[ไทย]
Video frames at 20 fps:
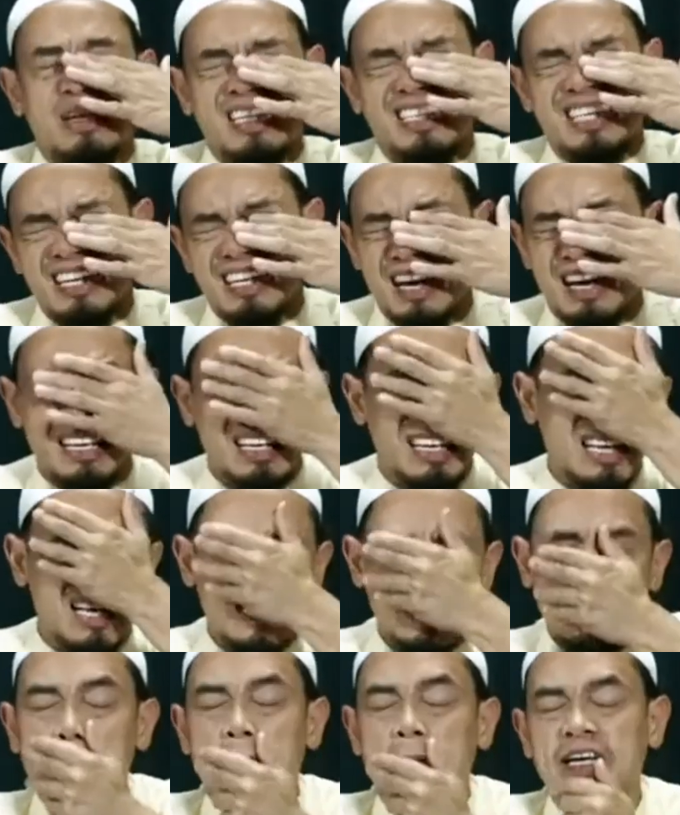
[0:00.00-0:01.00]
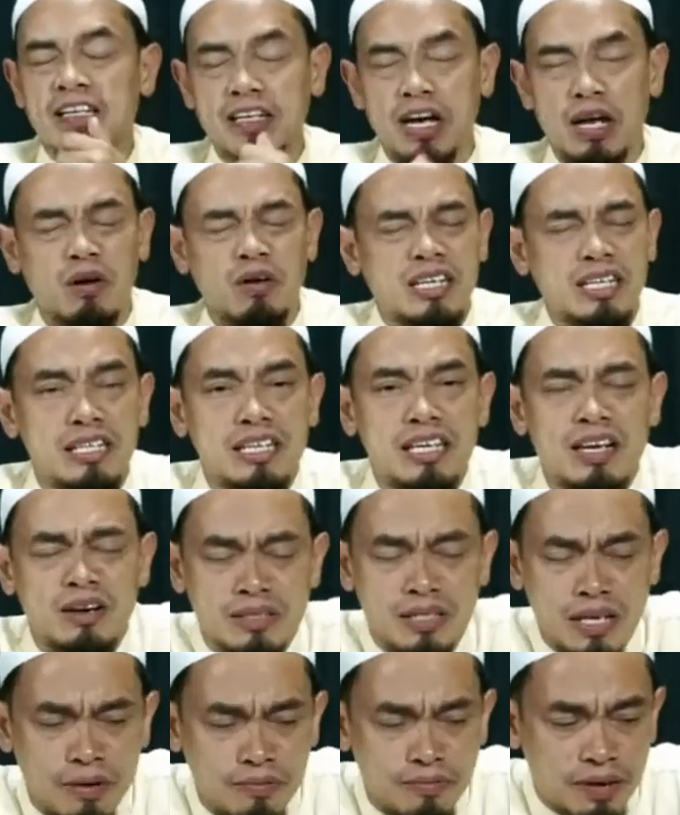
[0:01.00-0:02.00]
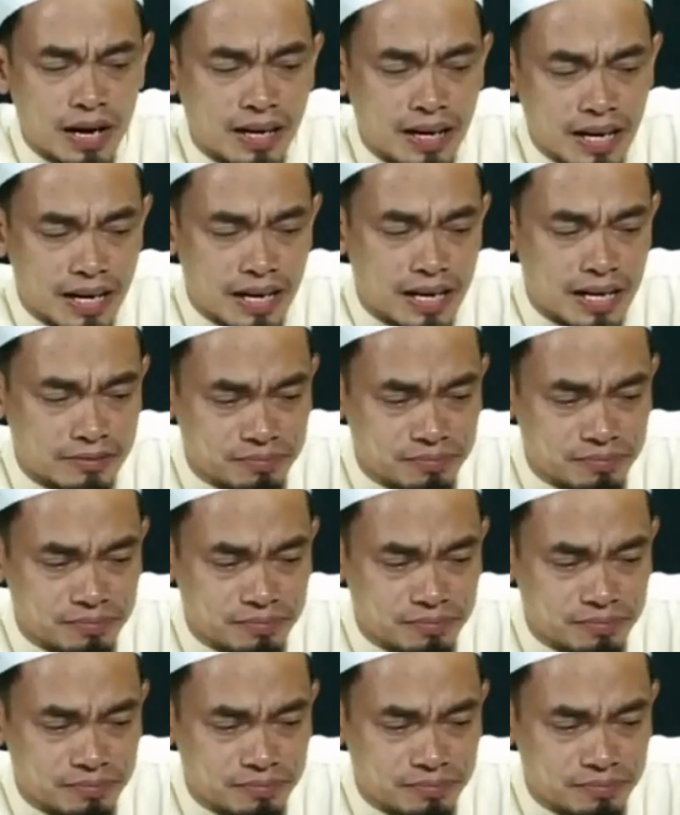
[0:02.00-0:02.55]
เช่นใดอินชาอัลลอฮฺคืนนี้เราจะรับฟังกันนะฮะ